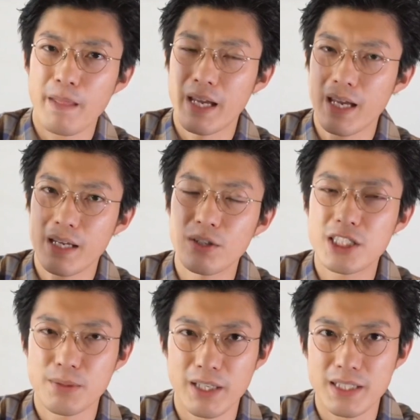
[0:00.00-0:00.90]
えー、よっ
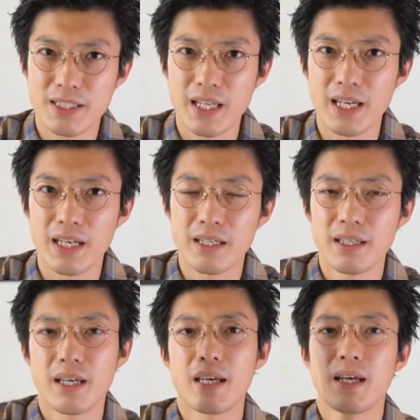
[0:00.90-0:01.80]
つめはですね
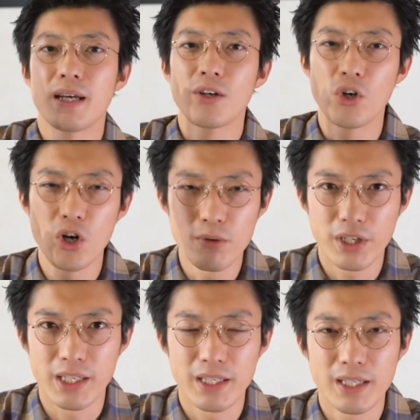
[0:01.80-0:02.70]
小
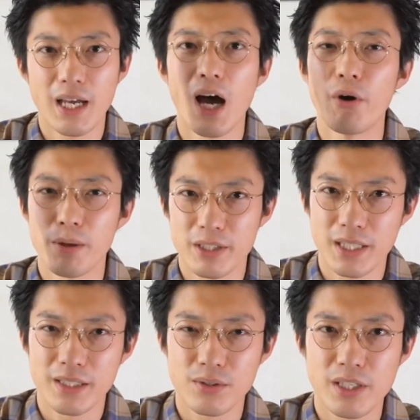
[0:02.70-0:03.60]
森青山
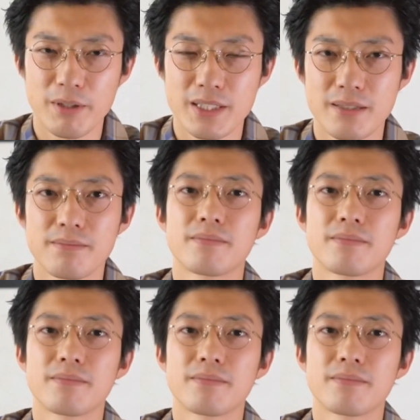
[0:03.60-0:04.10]
店でございます。